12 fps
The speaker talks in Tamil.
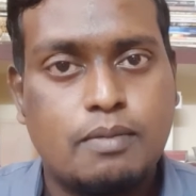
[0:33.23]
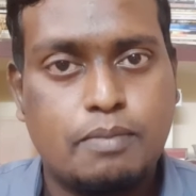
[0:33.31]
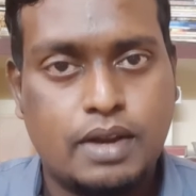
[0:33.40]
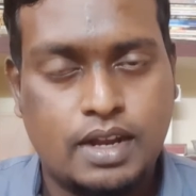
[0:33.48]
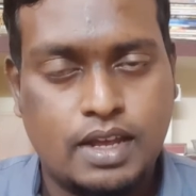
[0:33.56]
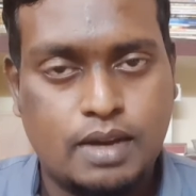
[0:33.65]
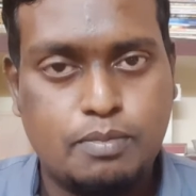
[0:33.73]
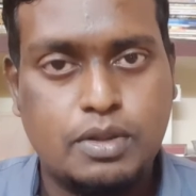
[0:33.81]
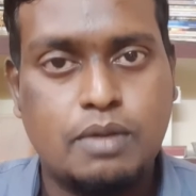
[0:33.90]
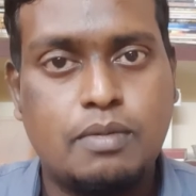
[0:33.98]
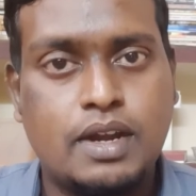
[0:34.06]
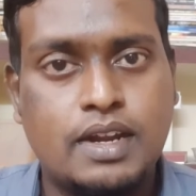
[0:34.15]
பல
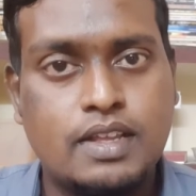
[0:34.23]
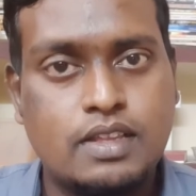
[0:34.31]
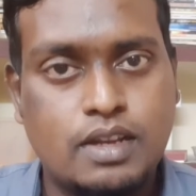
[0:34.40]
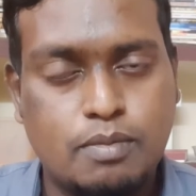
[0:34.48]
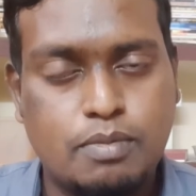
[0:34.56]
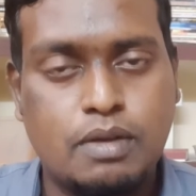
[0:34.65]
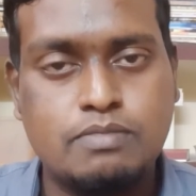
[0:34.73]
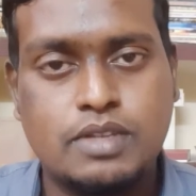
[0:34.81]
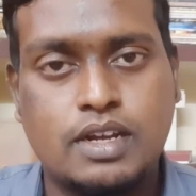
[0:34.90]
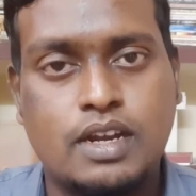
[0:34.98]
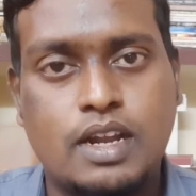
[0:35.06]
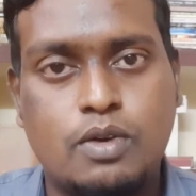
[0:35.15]
அற்புதமான சிறப்பு
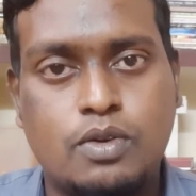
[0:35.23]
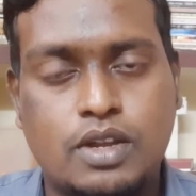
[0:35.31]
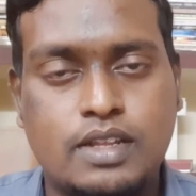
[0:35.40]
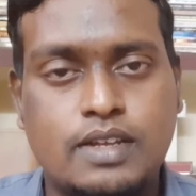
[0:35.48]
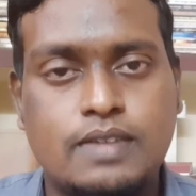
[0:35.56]
அம்சங்கள்லாம் உள்ளது